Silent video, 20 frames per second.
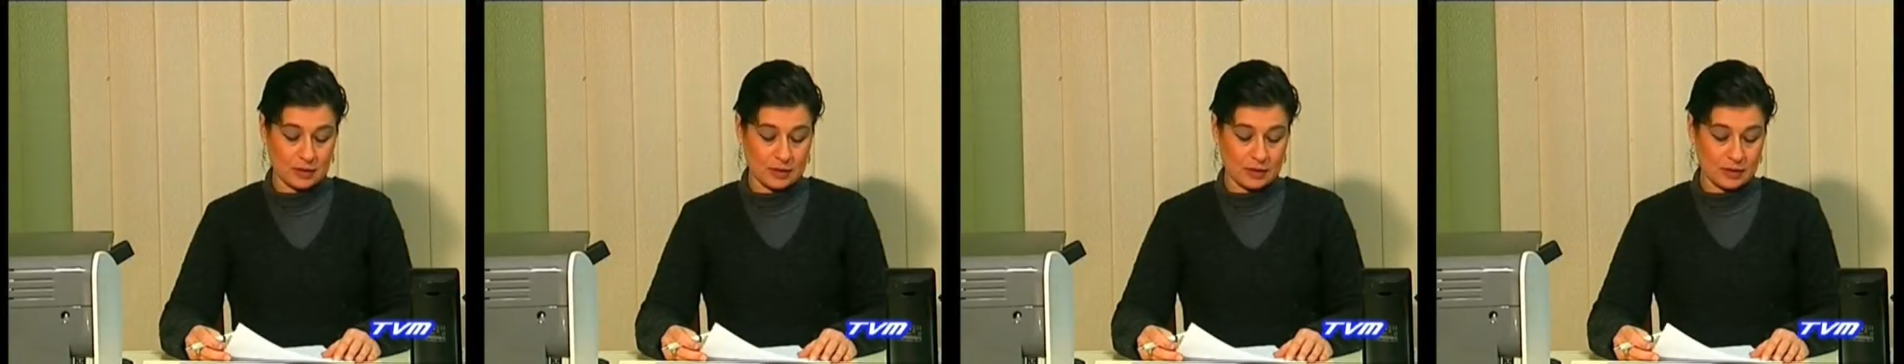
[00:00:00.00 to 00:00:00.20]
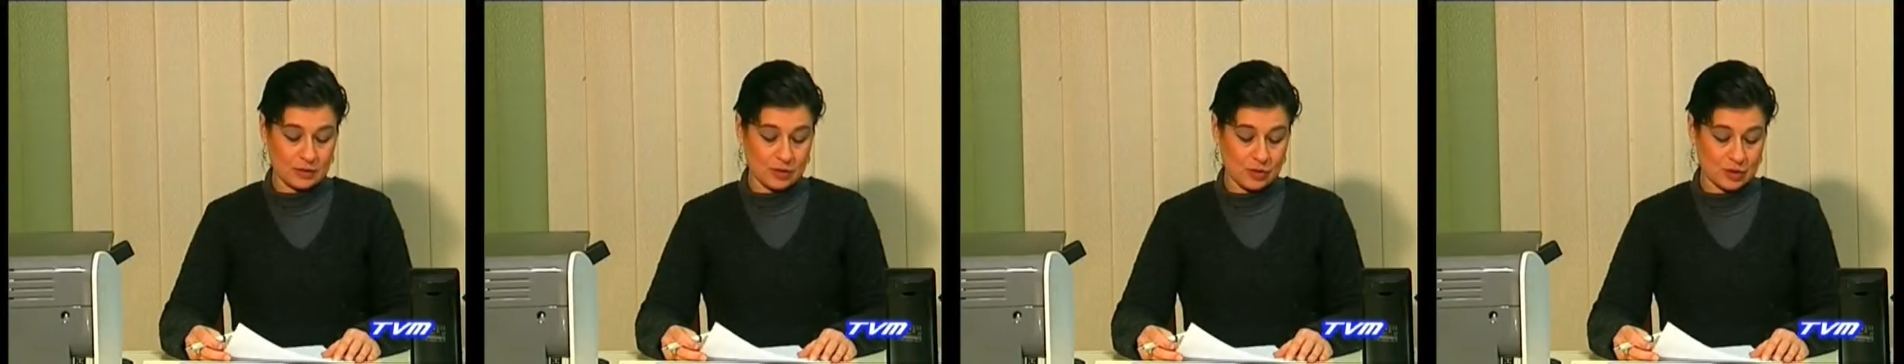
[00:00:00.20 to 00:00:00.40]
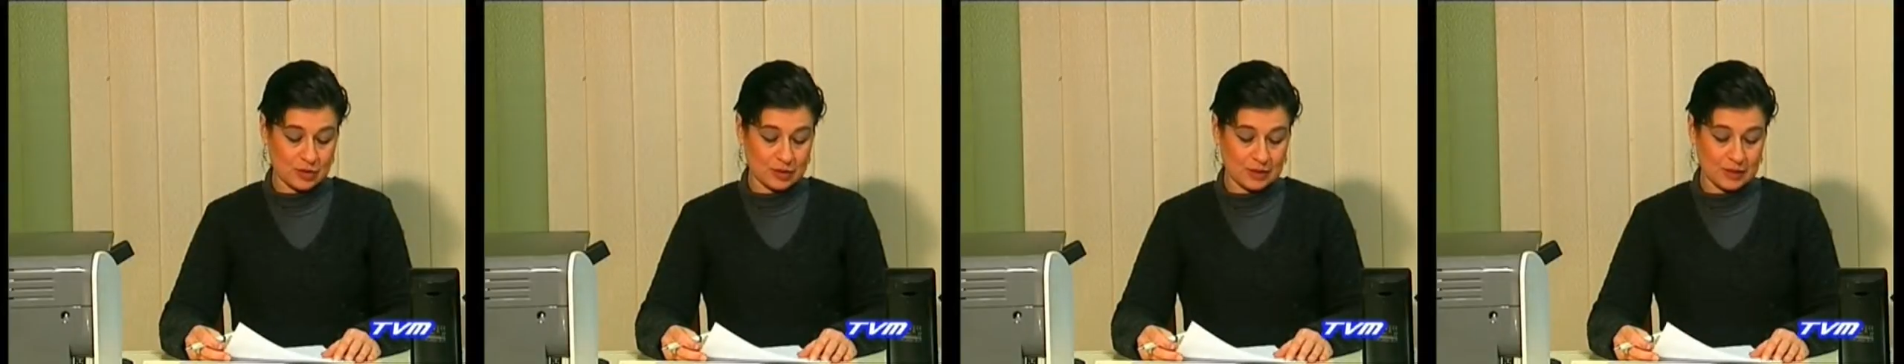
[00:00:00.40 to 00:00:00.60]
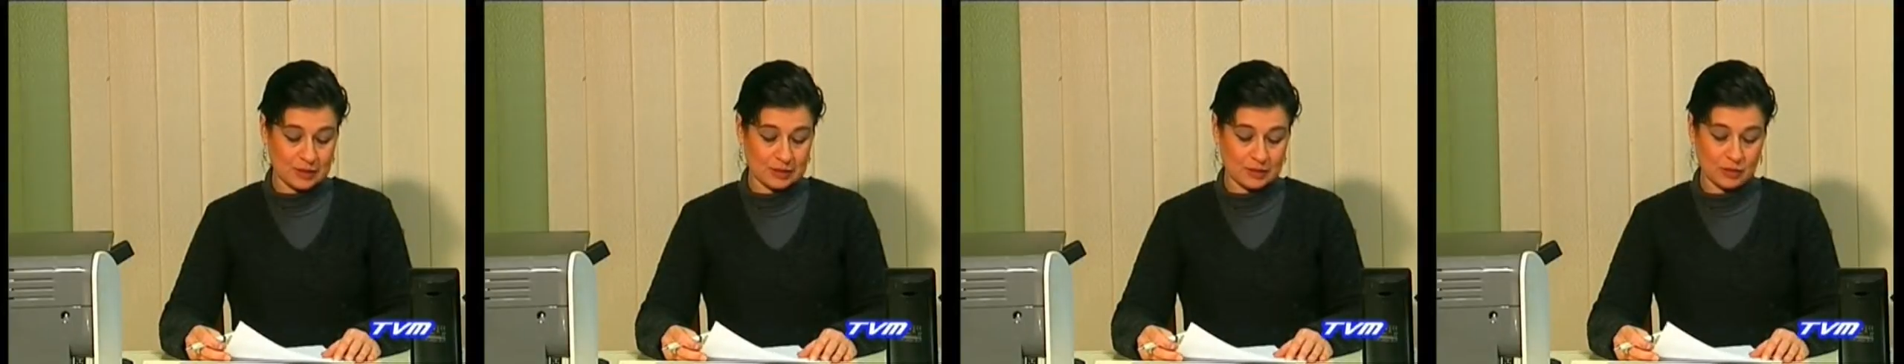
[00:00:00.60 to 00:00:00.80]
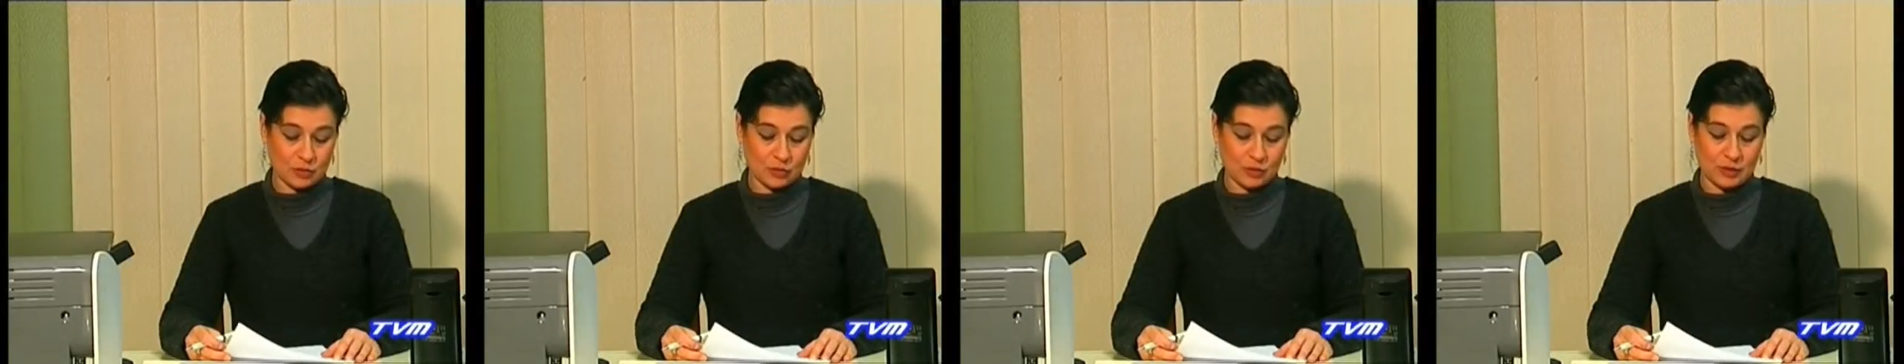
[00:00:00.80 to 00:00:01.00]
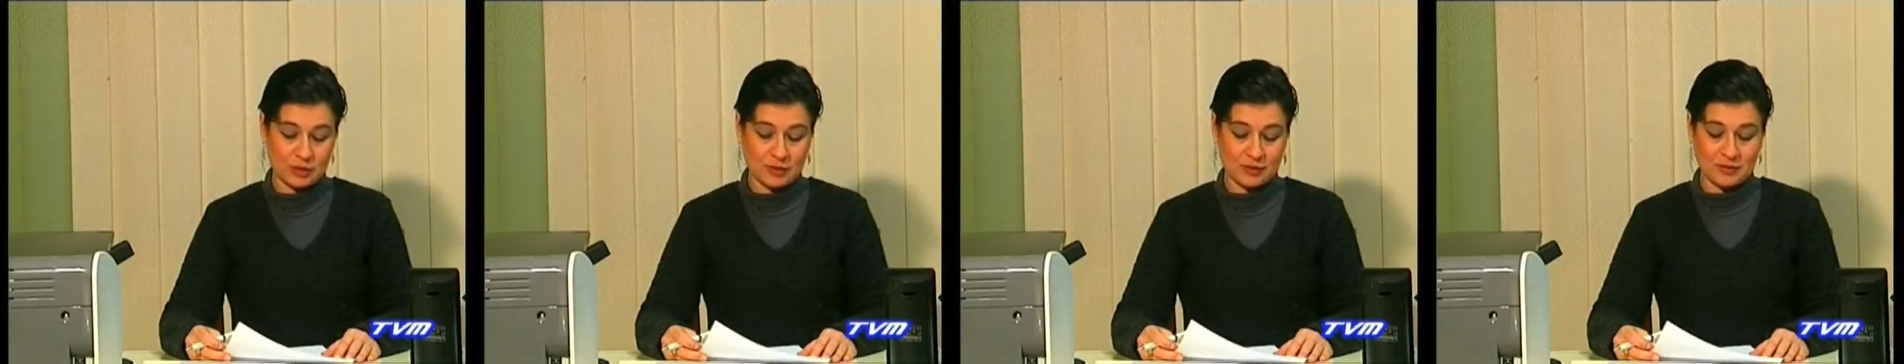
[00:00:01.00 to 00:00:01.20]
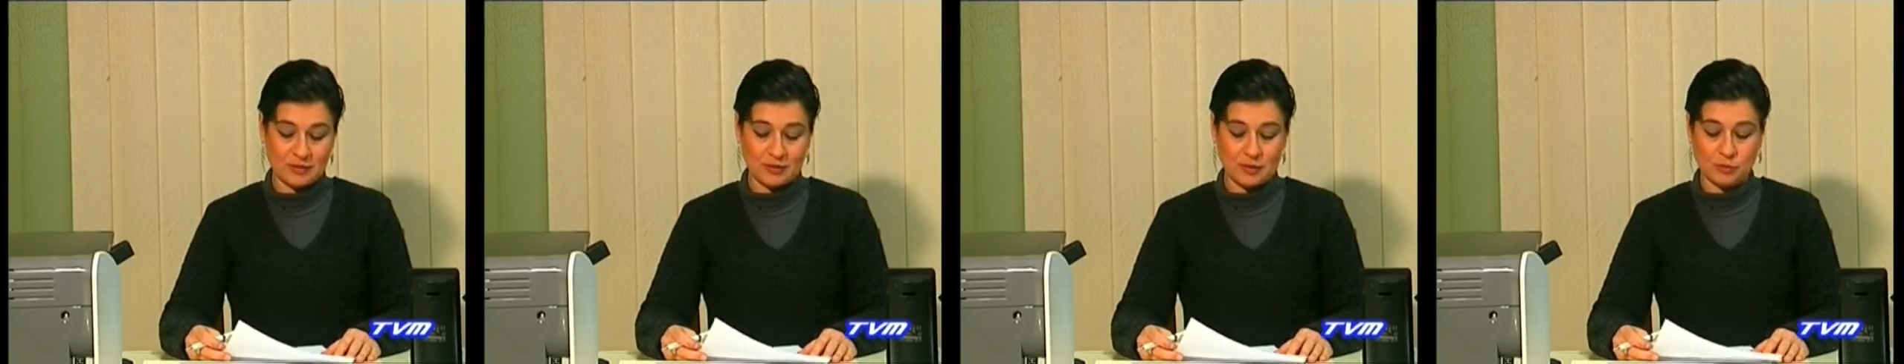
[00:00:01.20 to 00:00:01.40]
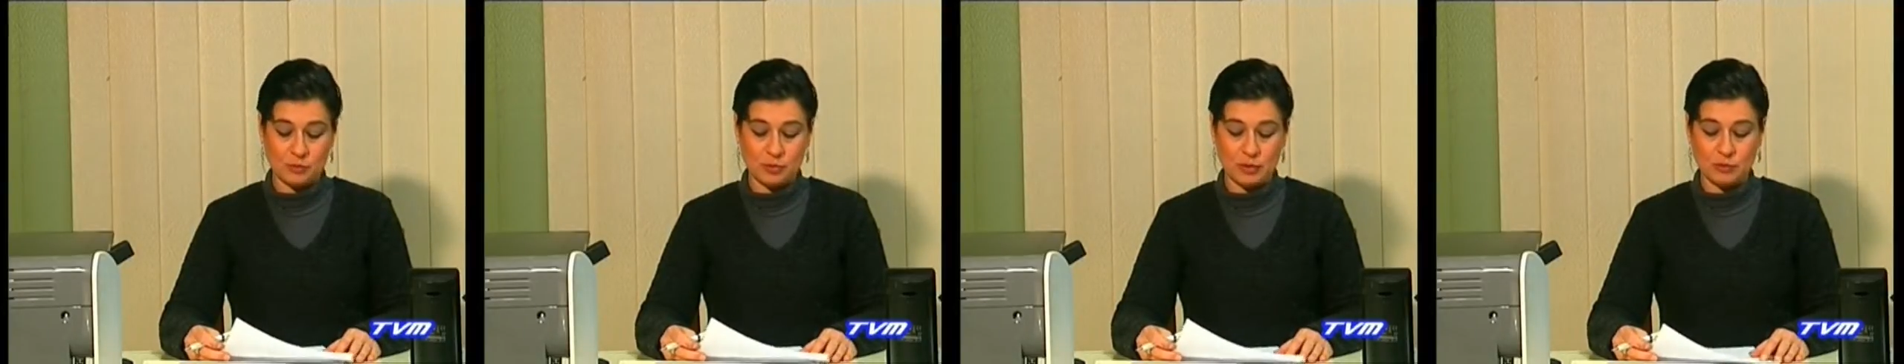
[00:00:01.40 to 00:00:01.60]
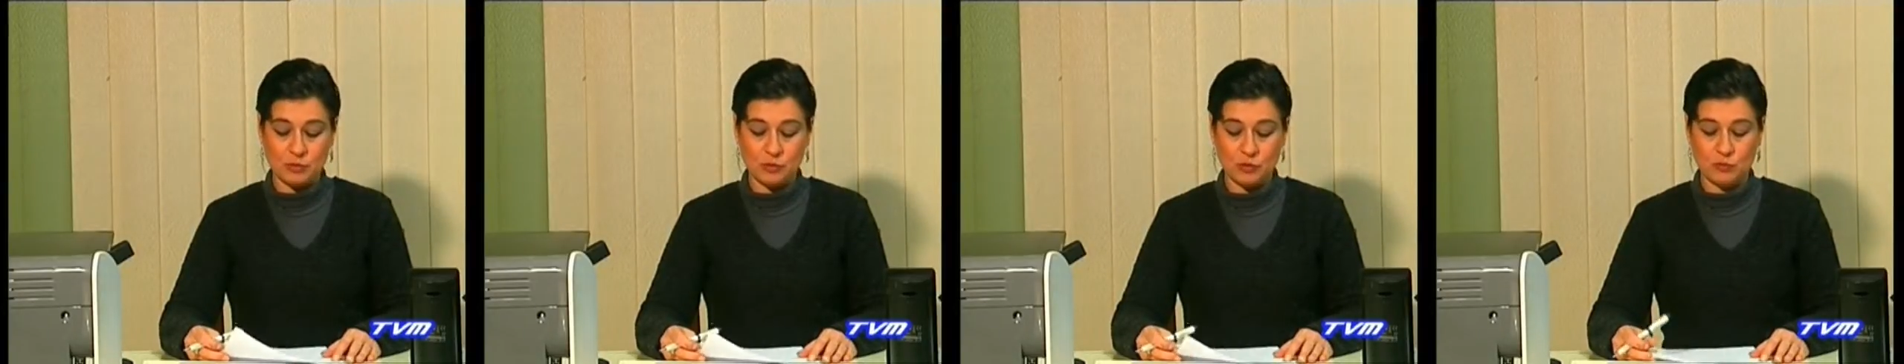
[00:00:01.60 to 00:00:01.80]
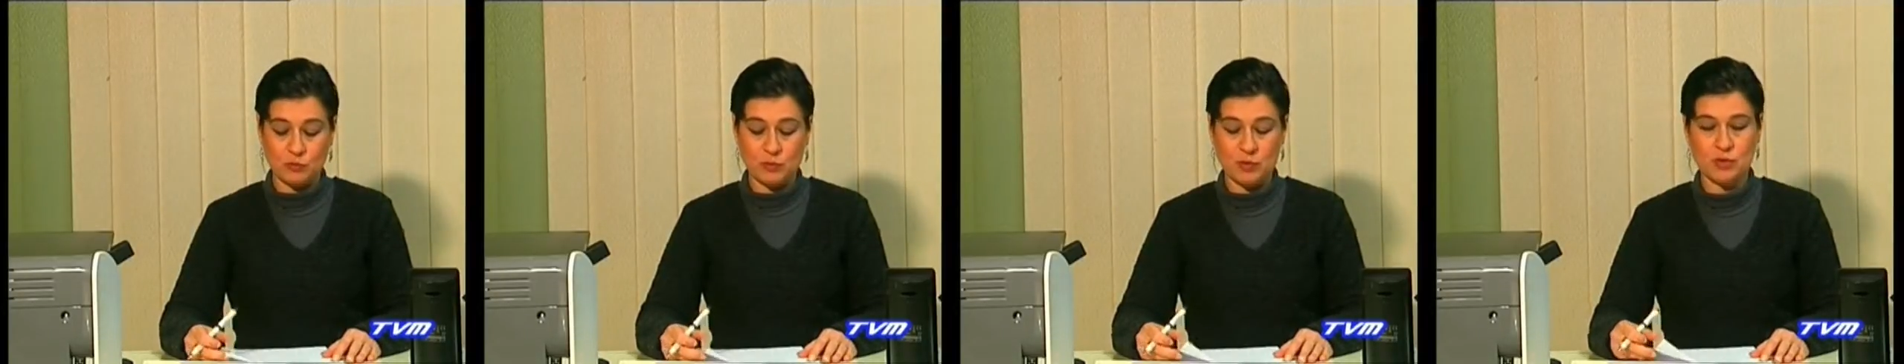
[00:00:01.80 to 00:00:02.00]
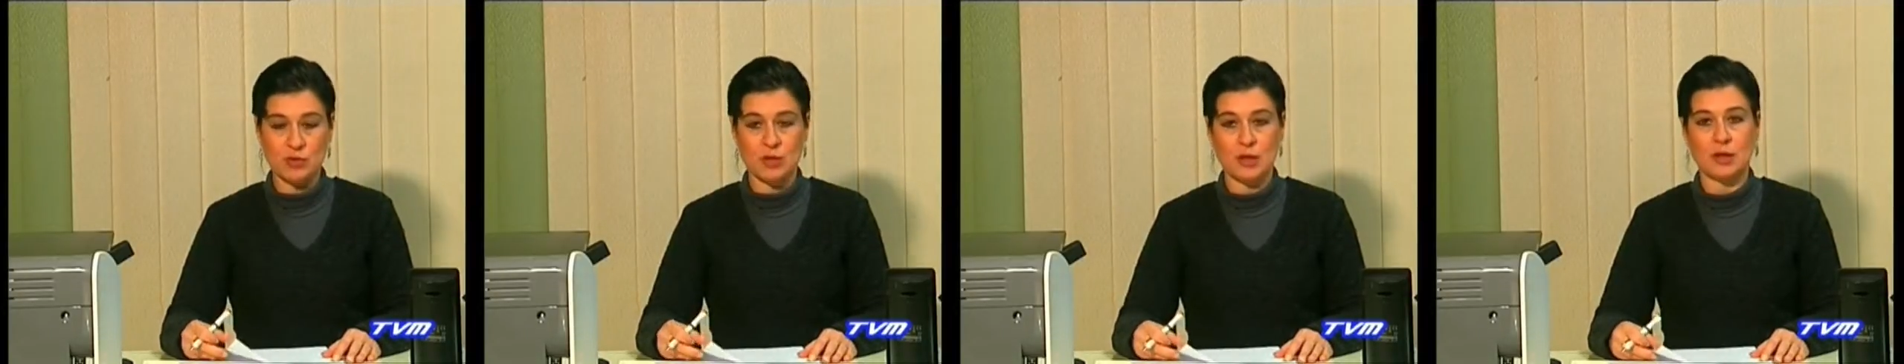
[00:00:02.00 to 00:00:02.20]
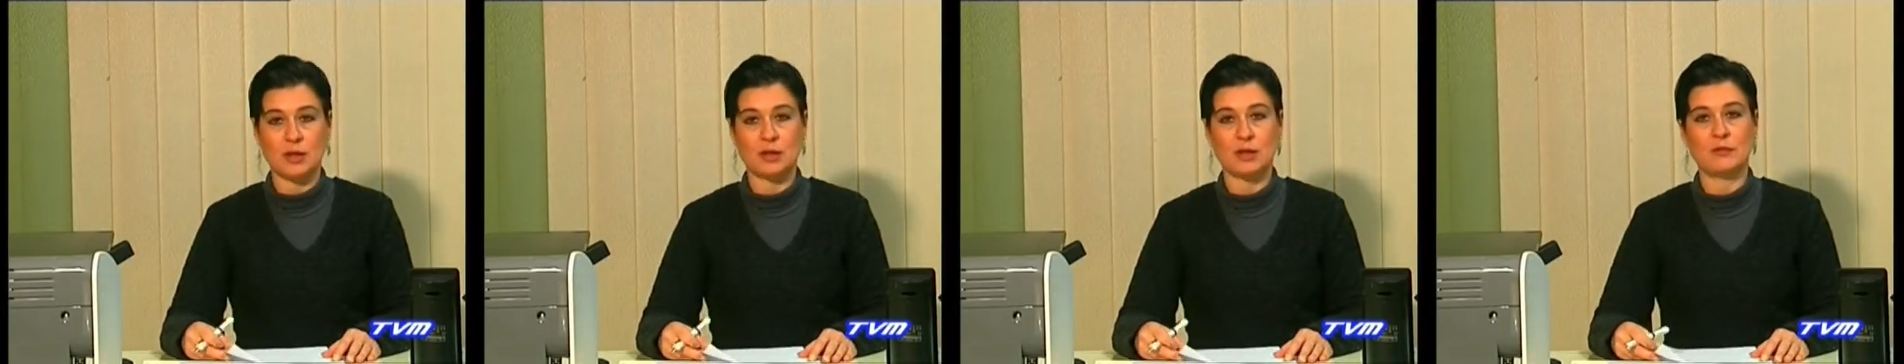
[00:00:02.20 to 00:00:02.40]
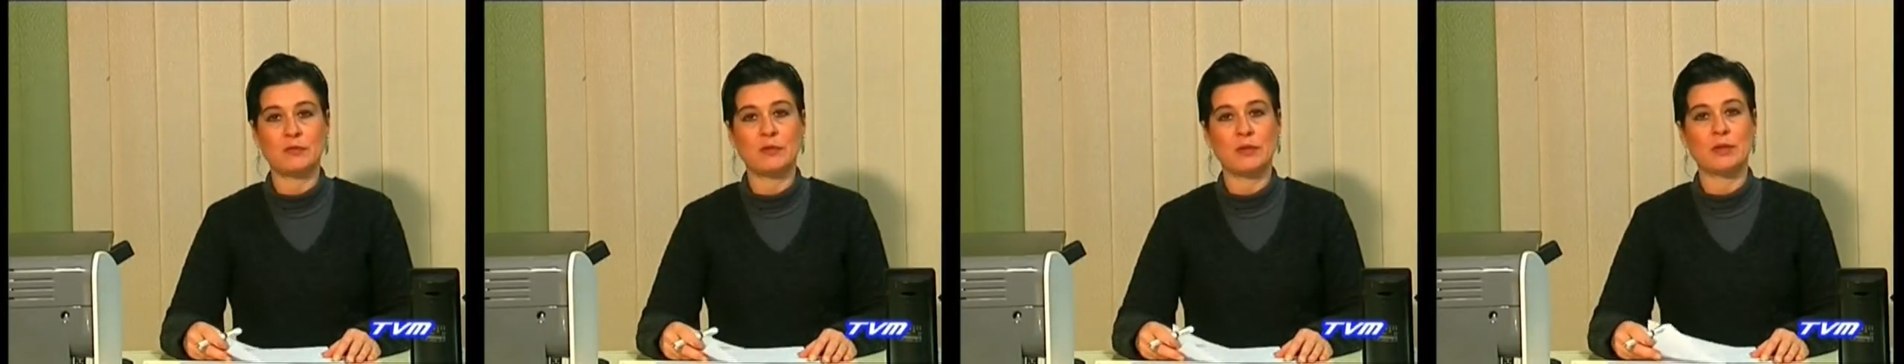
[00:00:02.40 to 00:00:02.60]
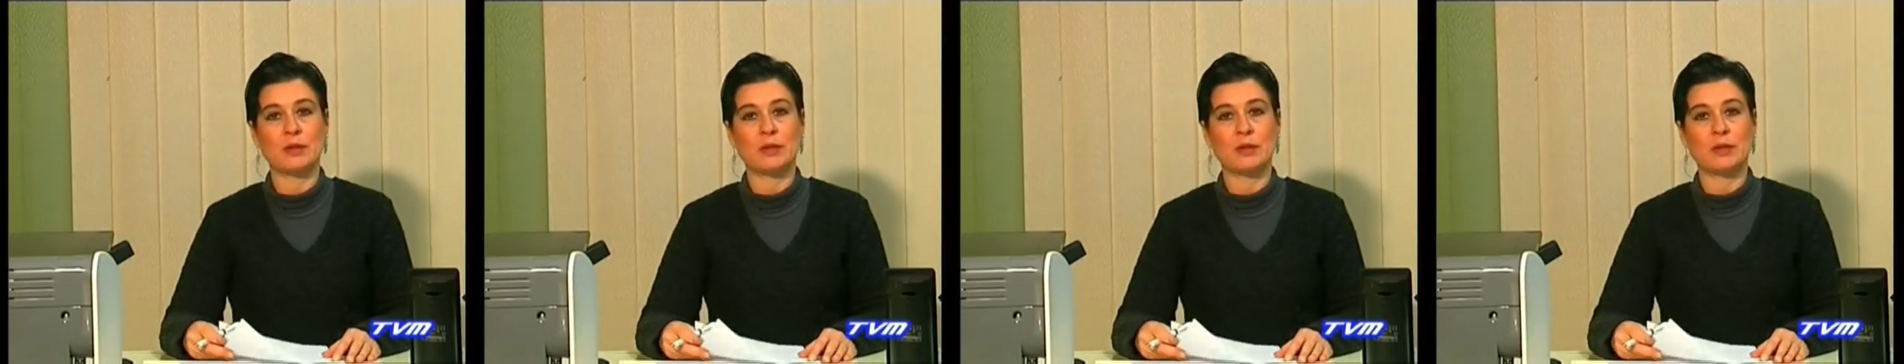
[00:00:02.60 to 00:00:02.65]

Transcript: alla città di Gorizia un premio speciale.